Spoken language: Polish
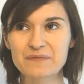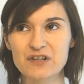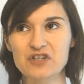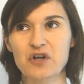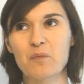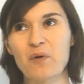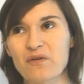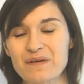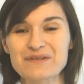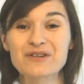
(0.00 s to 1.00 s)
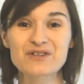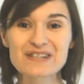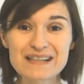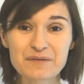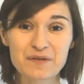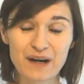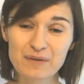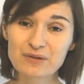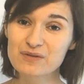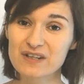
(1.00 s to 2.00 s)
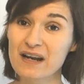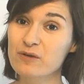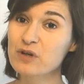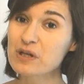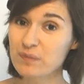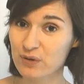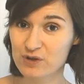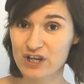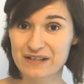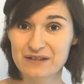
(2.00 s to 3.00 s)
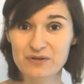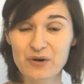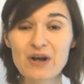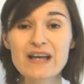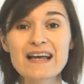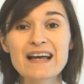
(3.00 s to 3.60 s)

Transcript: znaczy opowiem, skorzystam z fragmentu serialu Il Processo,